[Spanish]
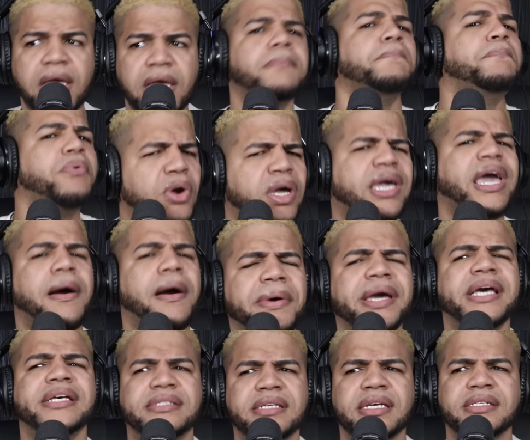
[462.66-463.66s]
porque a
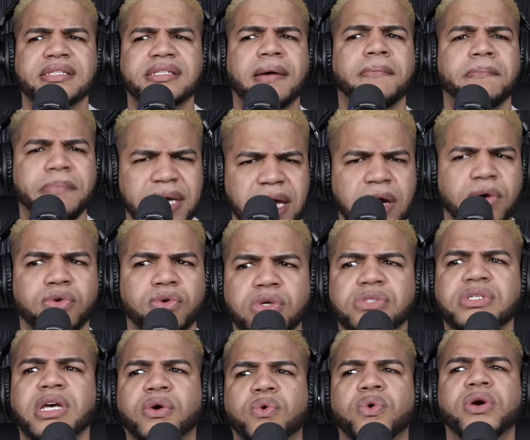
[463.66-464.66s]
veces también uno
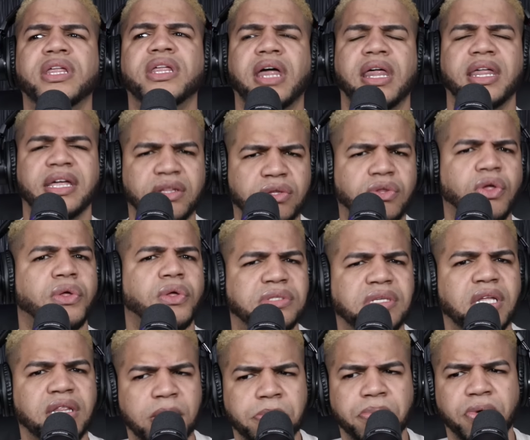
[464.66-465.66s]
se cuida de todo
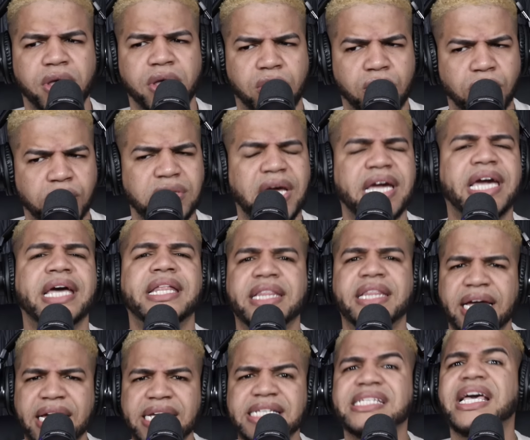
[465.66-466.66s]
ese tipo de cosas. Hay gente
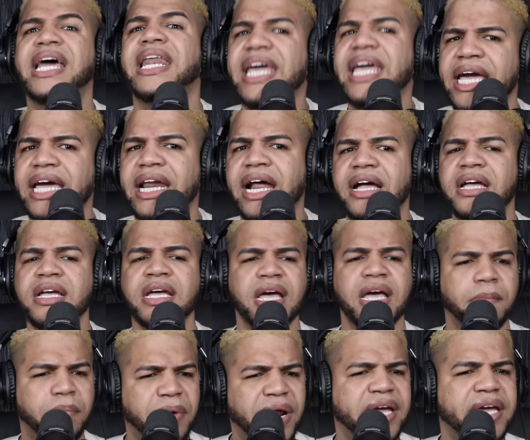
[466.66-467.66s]
que se alegra,
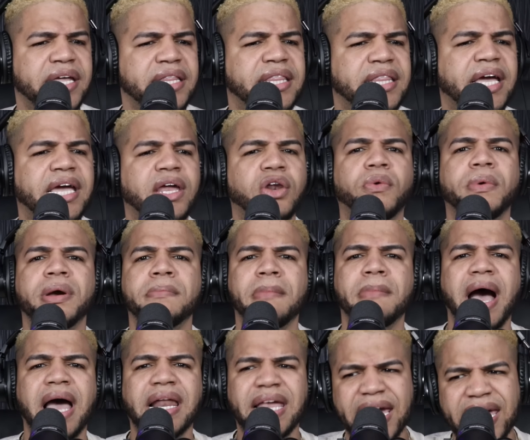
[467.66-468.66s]
pero hay gente que lo ve
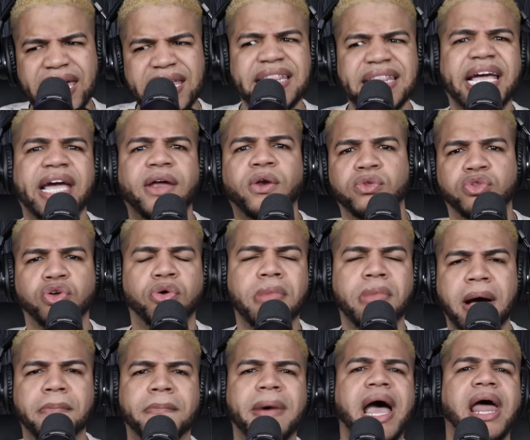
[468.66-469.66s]
mal y hay gente que lo
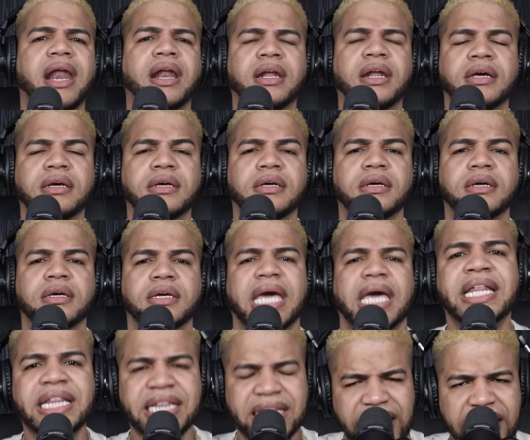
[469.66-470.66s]
toma mal, que
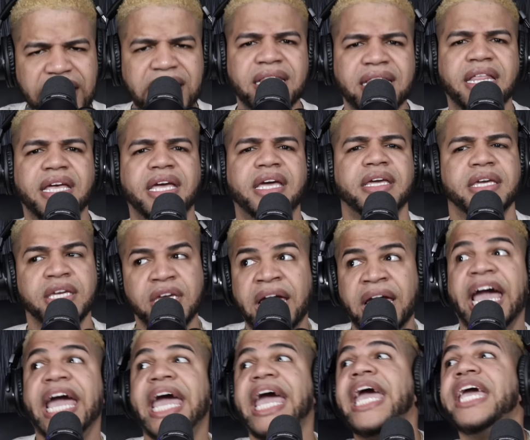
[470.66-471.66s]
entiende y
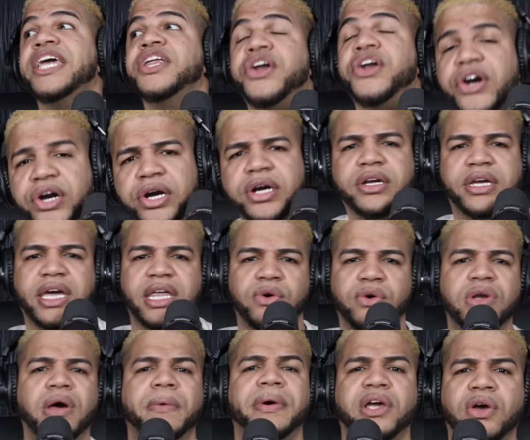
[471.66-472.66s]
hater que de
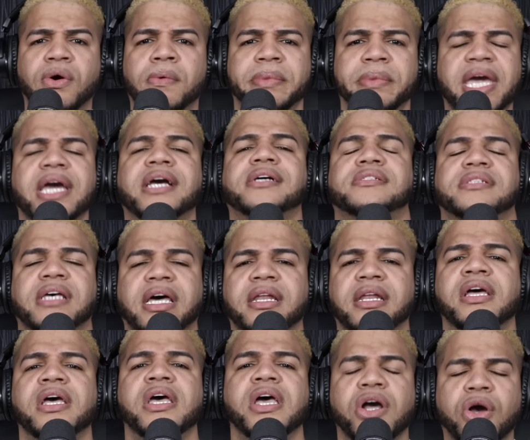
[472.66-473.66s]
una vez comienzan
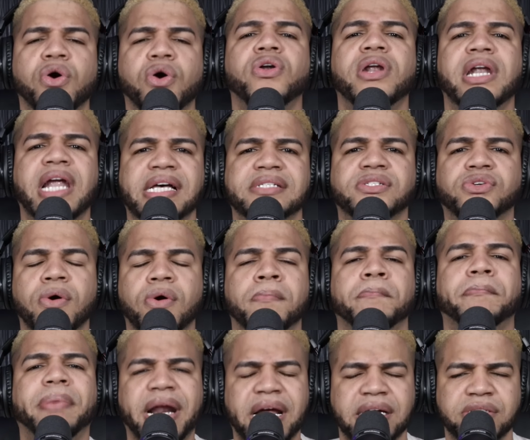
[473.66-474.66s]
con las
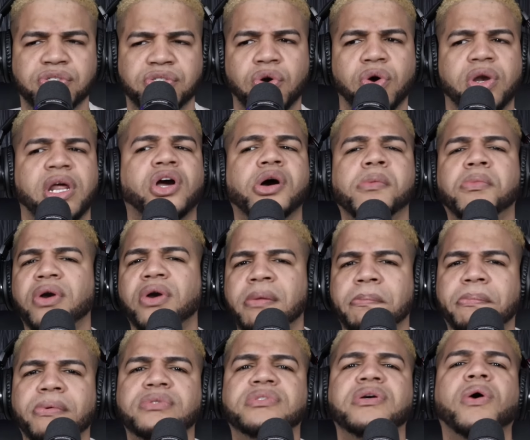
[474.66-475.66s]
comparaciones, como le
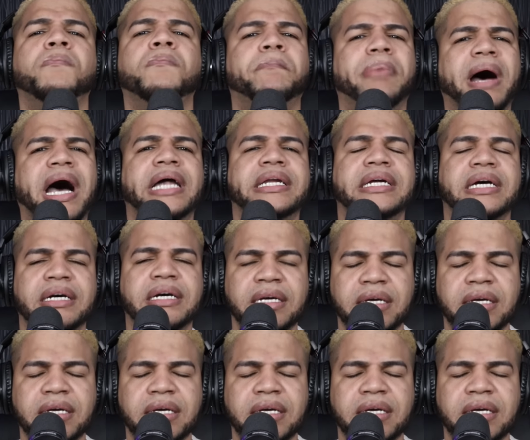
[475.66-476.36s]
puse a un pana,